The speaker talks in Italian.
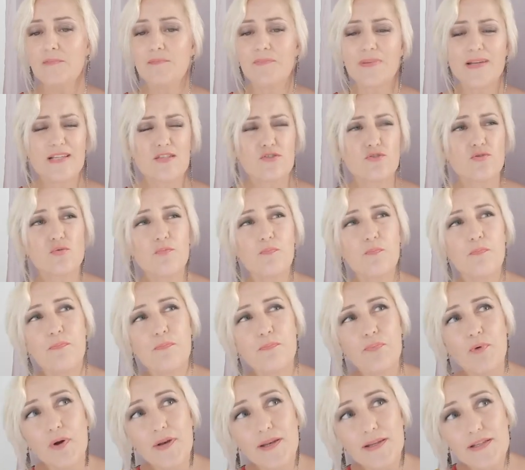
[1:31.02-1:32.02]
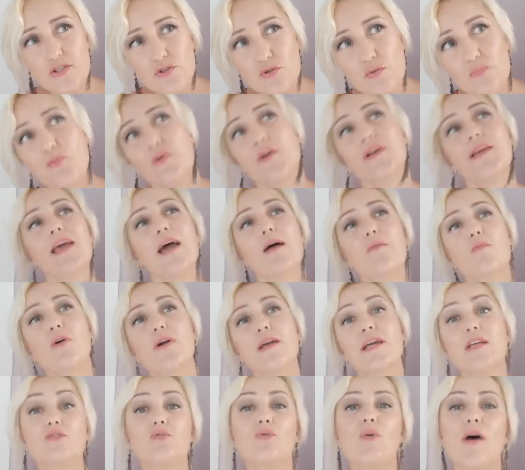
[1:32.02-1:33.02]

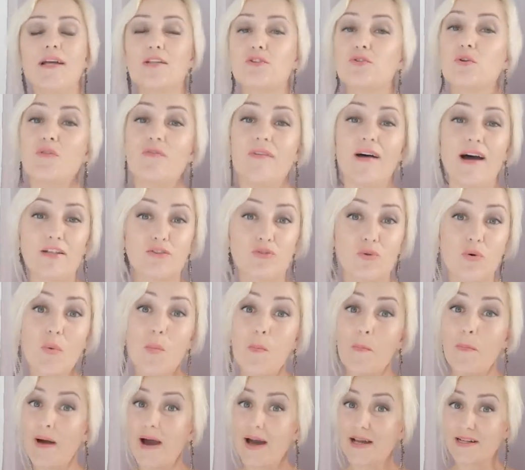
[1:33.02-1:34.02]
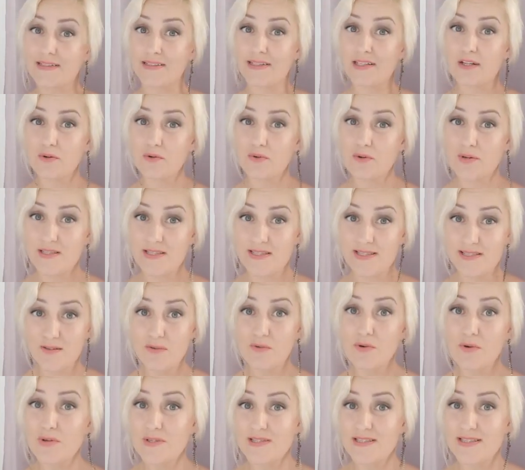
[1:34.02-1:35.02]
Presupponiamo che tu hai trovato un partner così,
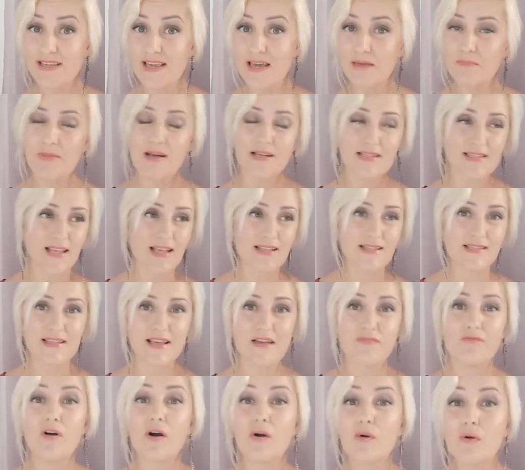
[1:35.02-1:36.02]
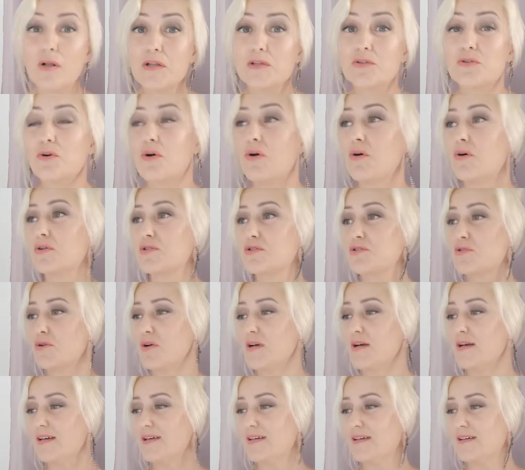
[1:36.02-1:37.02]
così è abbastanza
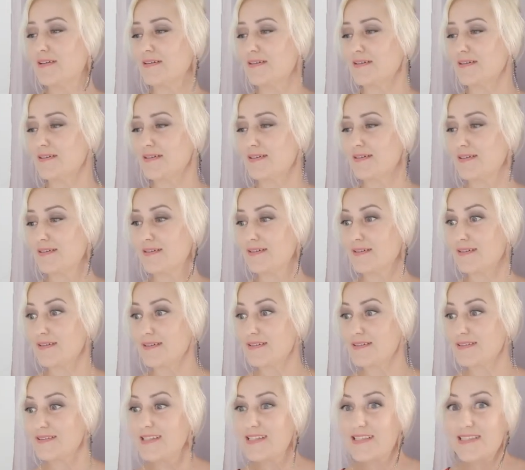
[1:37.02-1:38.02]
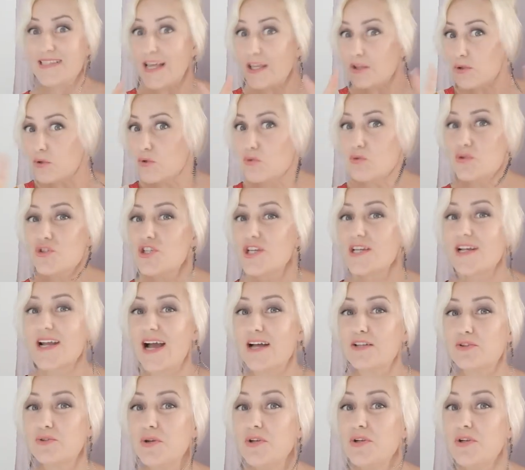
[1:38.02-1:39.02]
facoltoso, eh, ti stanno
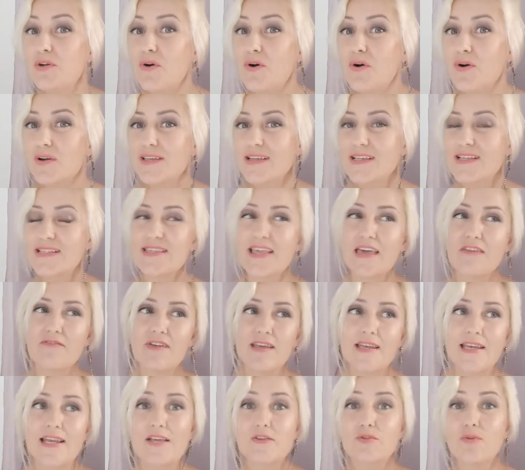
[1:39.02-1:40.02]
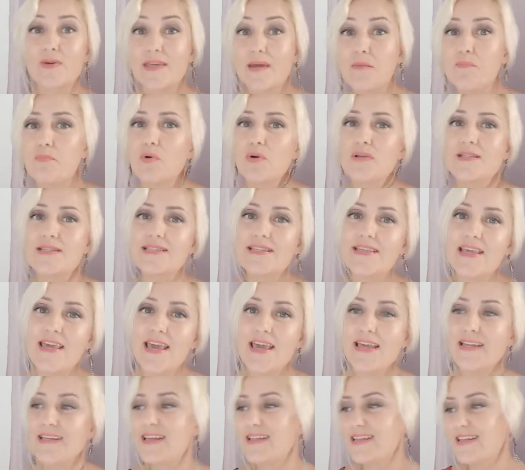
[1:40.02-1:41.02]
luccicando gli occhi, stai vedendo che
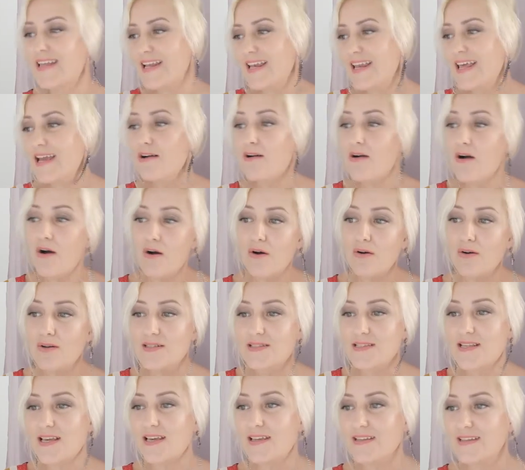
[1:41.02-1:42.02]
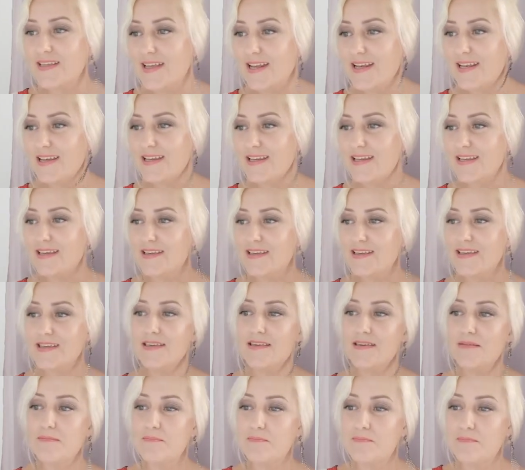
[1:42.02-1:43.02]
possiede delle cose,
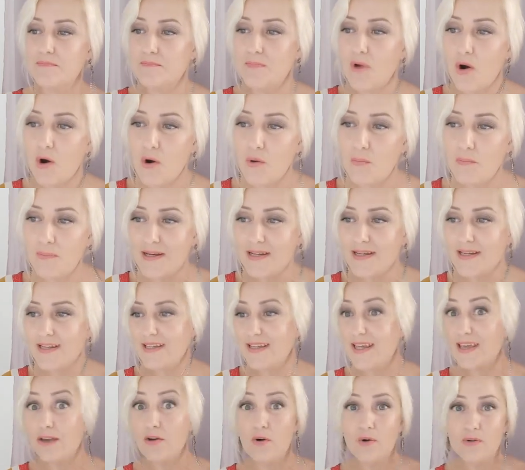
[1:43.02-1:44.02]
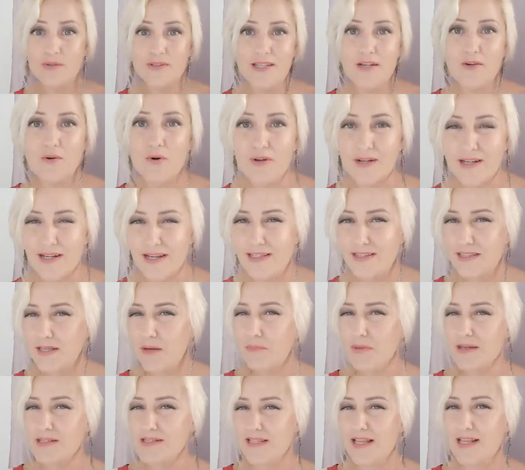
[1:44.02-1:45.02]
degli immobili, dei conti correnti
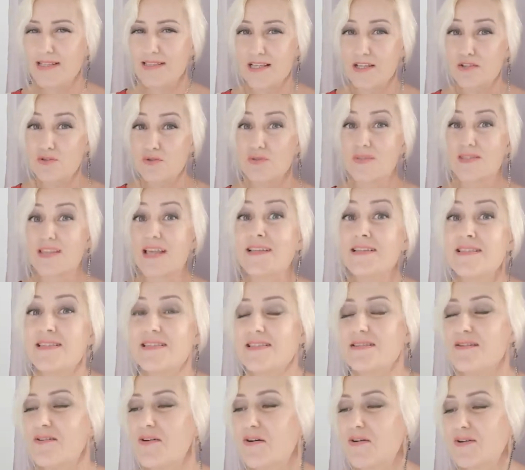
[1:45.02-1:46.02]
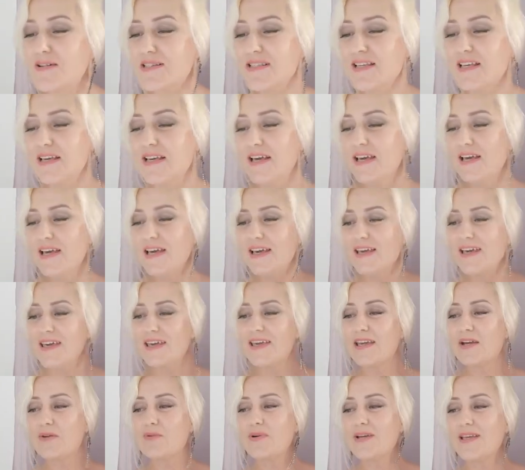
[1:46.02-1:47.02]
abbastanza sostanziosi
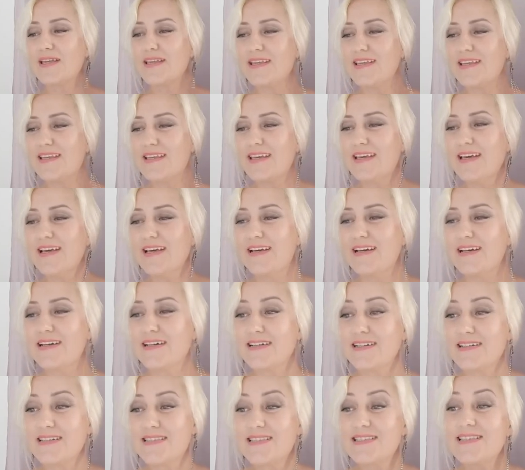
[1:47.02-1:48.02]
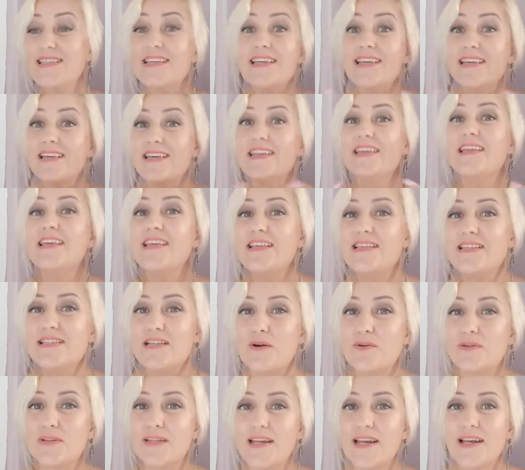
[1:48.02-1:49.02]
e quindi eh, si
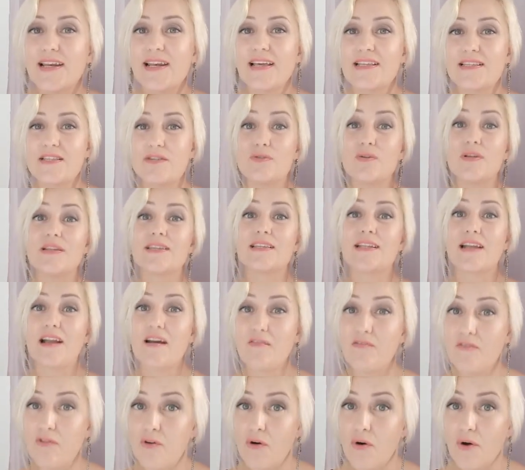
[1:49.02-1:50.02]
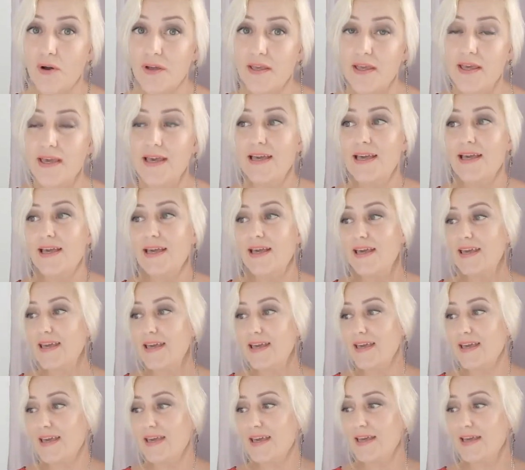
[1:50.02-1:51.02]
inizia una relazione tra voi
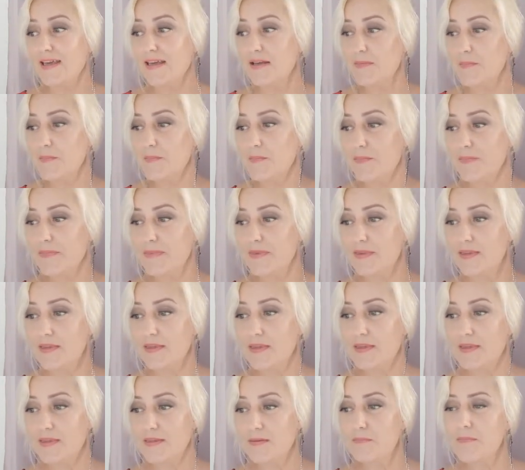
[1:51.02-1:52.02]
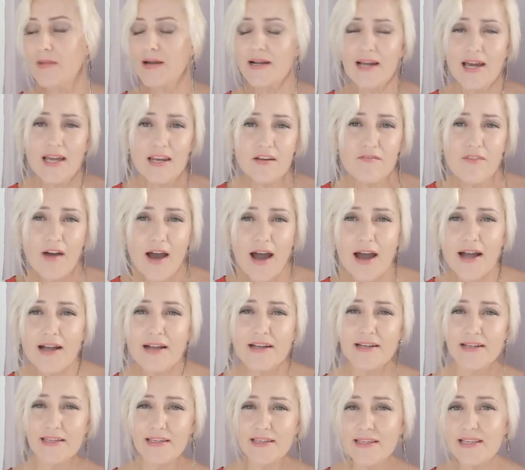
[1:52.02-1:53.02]
e magari va
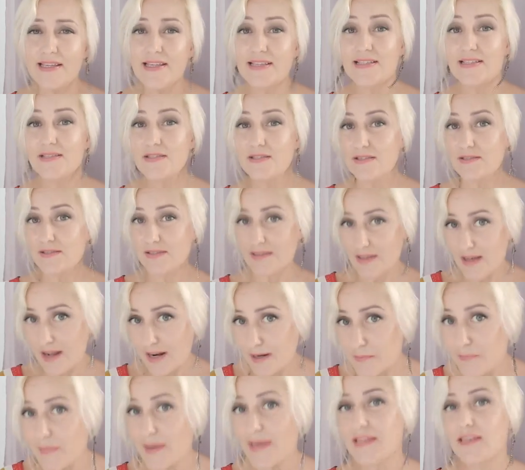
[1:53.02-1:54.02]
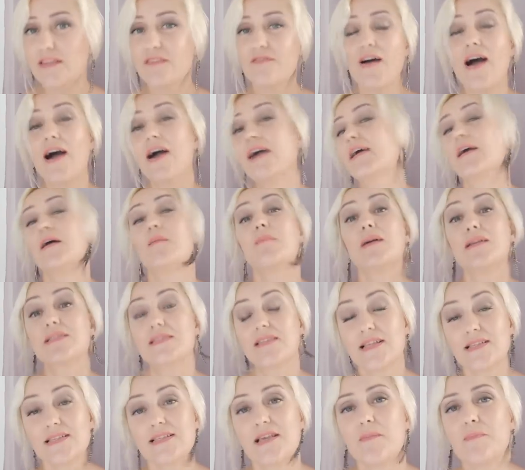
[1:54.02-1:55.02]
anche inizialmente va anche
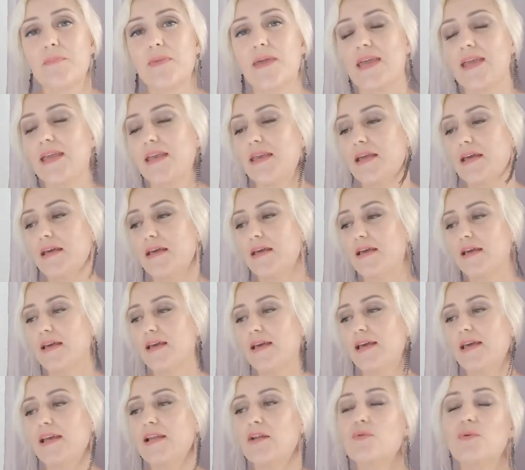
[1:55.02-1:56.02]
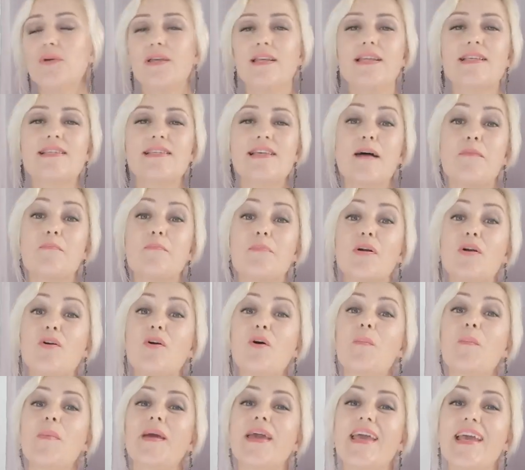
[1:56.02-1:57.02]
abbastanza bene e lui inizia a
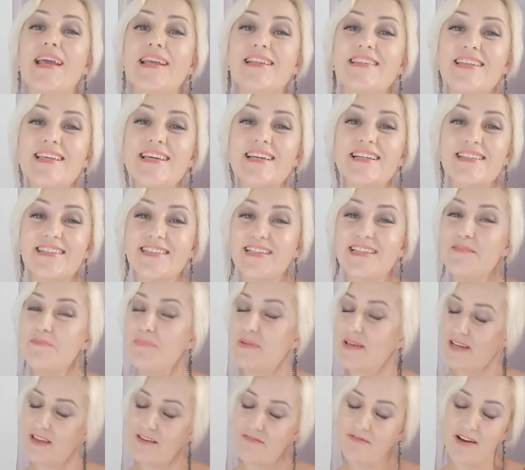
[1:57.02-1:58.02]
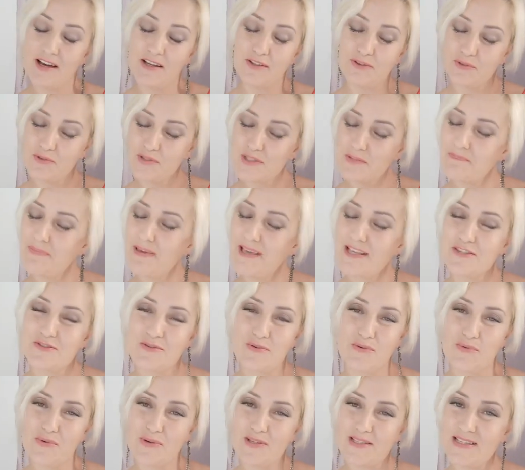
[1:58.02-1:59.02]
prometterti perché fanno
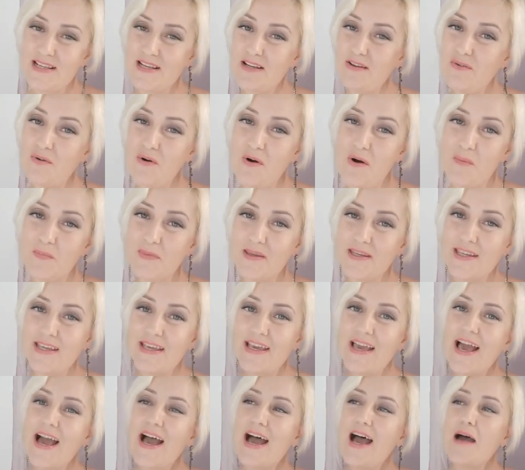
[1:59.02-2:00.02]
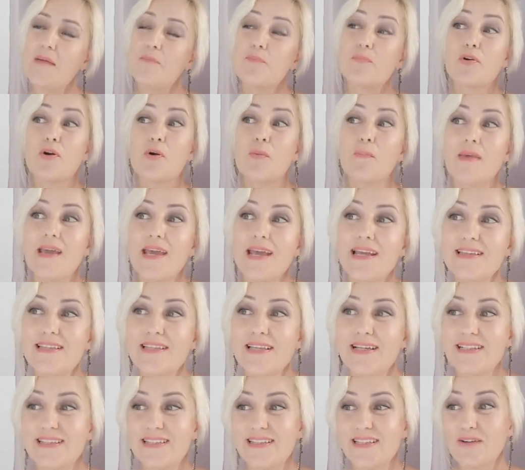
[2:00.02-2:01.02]
spesso così gli uomini a
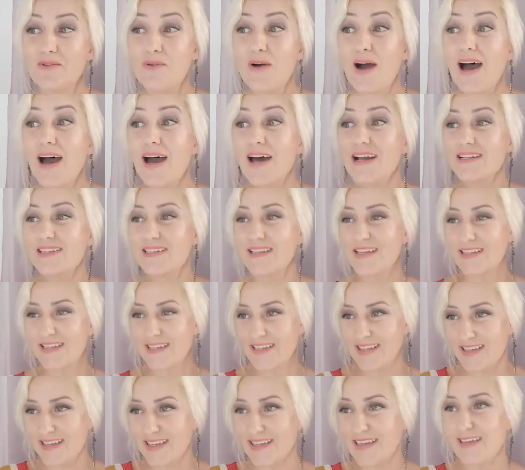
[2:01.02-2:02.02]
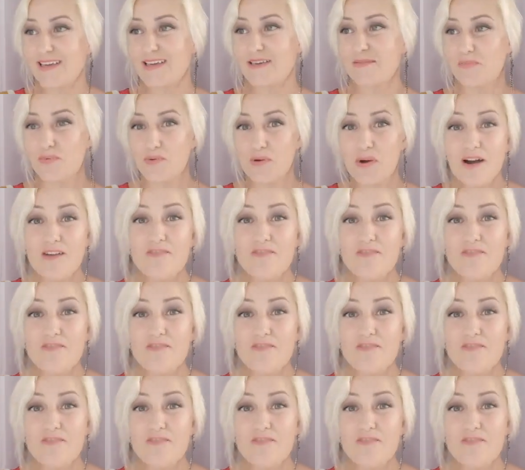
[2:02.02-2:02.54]
prometterti guarda che più